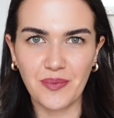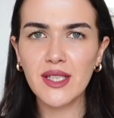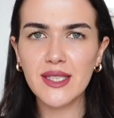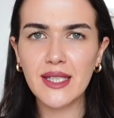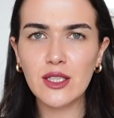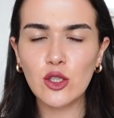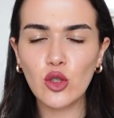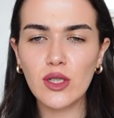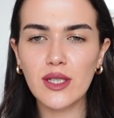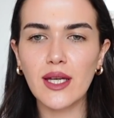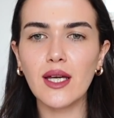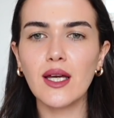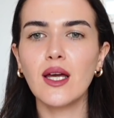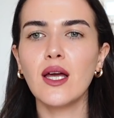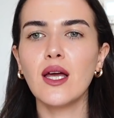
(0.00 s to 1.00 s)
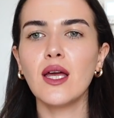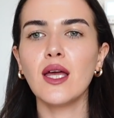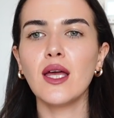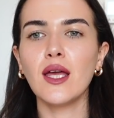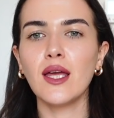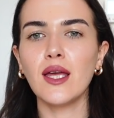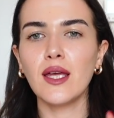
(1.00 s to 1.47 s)
Ve deniyor ki
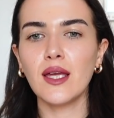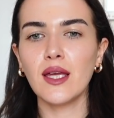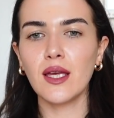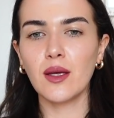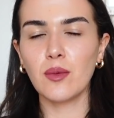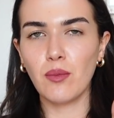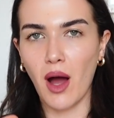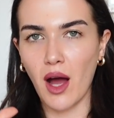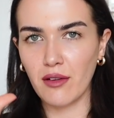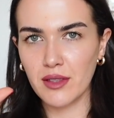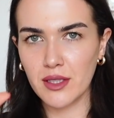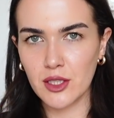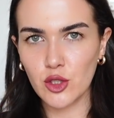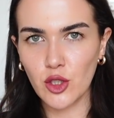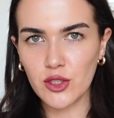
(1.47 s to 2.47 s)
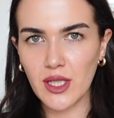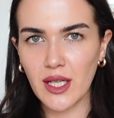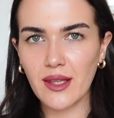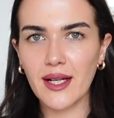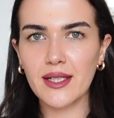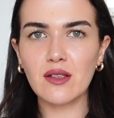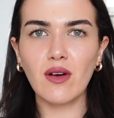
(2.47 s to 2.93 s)
mavi
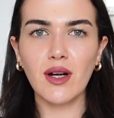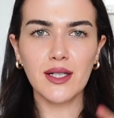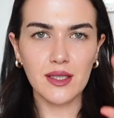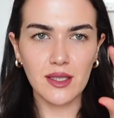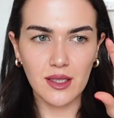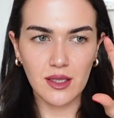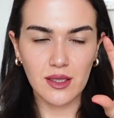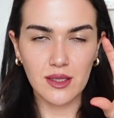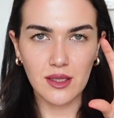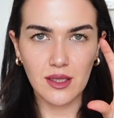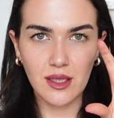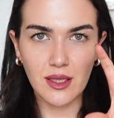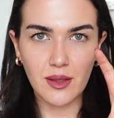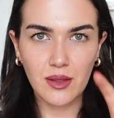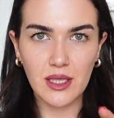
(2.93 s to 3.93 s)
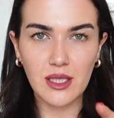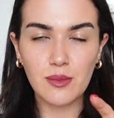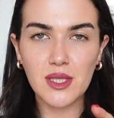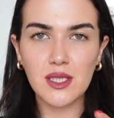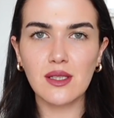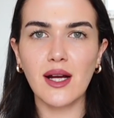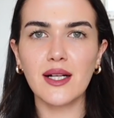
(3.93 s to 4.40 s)
dikdörtgenler de var, e,
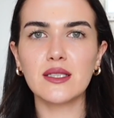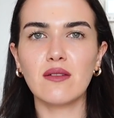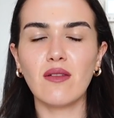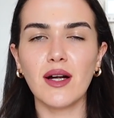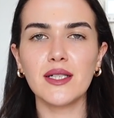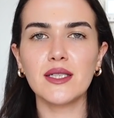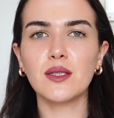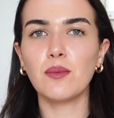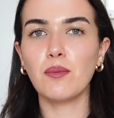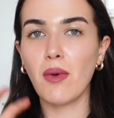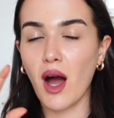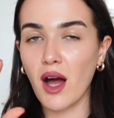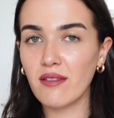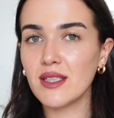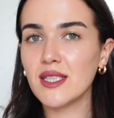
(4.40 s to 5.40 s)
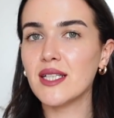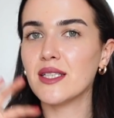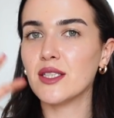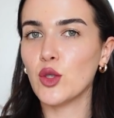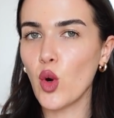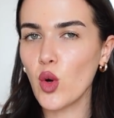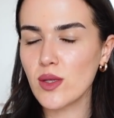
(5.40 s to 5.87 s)
kırmızılar da var.
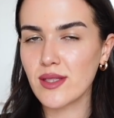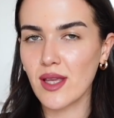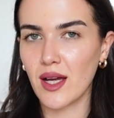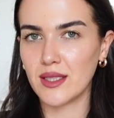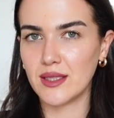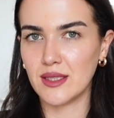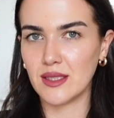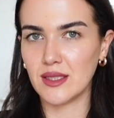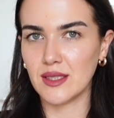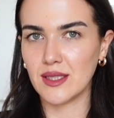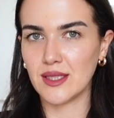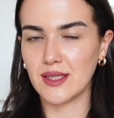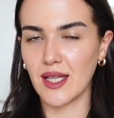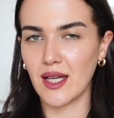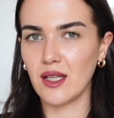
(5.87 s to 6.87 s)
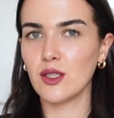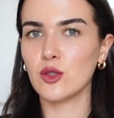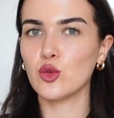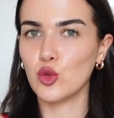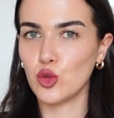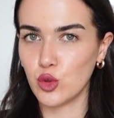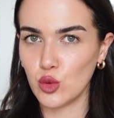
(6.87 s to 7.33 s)
Mavileri yok saydığınızda
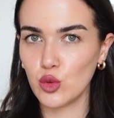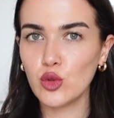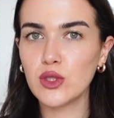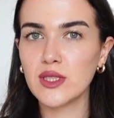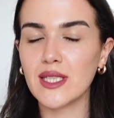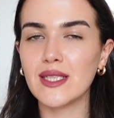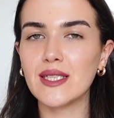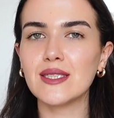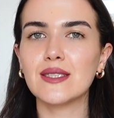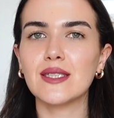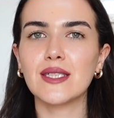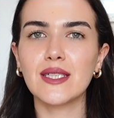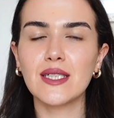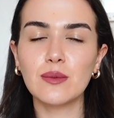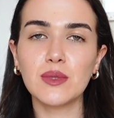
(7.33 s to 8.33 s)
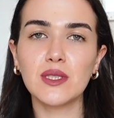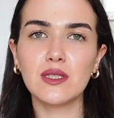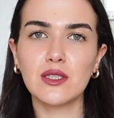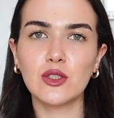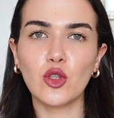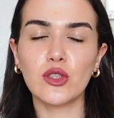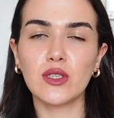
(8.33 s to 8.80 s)
düşünürseniz kırmızı
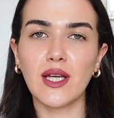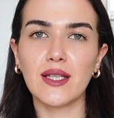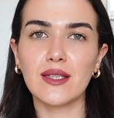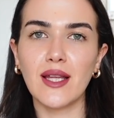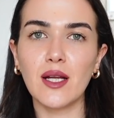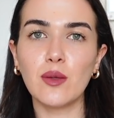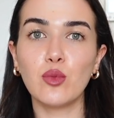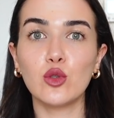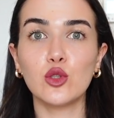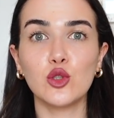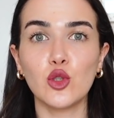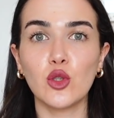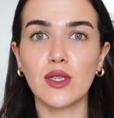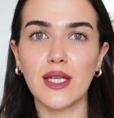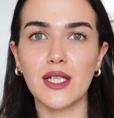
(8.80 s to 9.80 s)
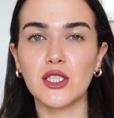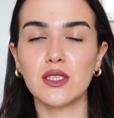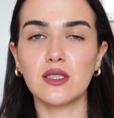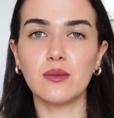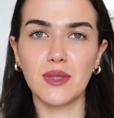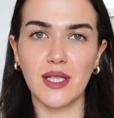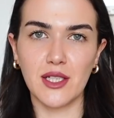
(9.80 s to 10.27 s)
dikdörtgenler pozisyon
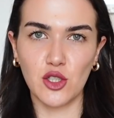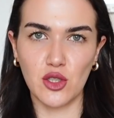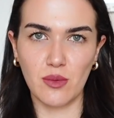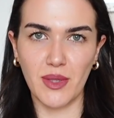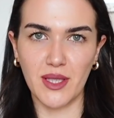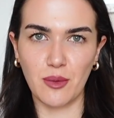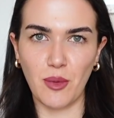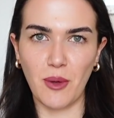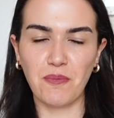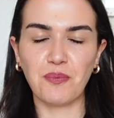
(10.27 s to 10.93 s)
değiştirdim değiştirmedim.